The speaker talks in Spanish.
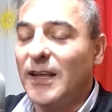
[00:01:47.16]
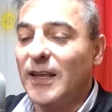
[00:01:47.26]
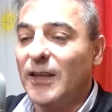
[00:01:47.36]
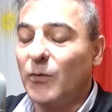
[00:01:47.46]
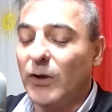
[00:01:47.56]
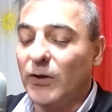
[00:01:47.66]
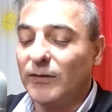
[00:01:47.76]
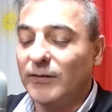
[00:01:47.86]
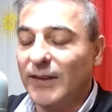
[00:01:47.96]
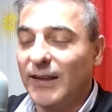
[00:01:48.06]
bueno,
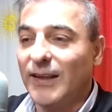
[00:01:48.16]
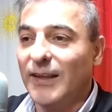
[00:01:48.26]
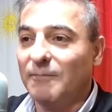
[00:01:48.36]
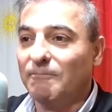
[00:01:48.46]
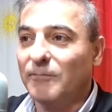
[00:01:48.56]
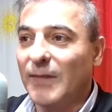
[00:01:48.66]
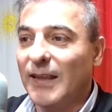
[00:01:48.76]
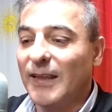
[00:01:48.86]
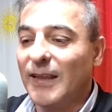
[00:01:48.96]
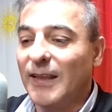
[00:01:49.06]
eh,
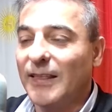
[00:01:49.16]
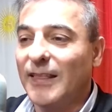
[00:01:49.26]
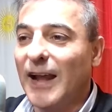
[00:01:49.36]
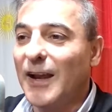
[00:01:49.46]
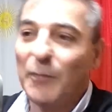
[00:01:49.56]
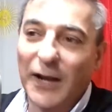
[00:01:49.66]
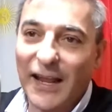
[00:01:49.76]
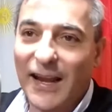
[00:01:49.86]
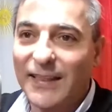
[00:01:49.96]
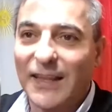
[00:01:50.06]
darle para
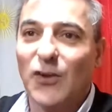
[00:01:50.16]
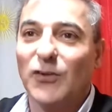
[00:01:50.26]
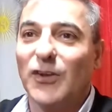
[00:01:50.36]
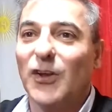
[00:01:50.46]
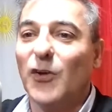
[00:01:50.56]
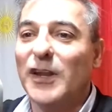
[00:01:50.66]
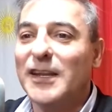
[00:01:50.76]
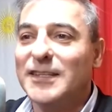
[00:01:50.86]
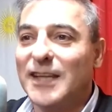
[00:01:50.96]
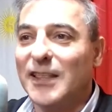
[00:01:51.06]
adelante con, la
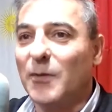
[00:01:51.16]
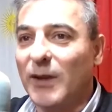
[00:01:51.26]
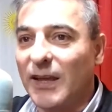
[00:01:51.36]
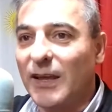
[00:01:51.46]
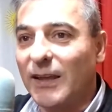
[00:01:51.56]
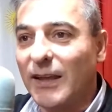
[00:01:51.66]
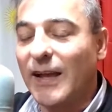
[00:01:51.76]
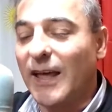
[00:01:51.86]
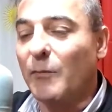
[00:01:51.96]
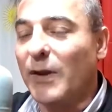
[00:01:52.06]
iniciativa que,
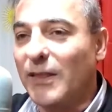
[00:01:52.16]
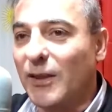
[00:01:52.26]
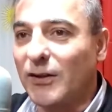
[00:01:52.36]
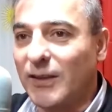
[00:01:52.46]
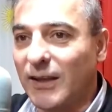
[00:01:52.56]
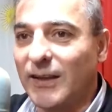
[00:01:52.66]
cada emprendedor tenga.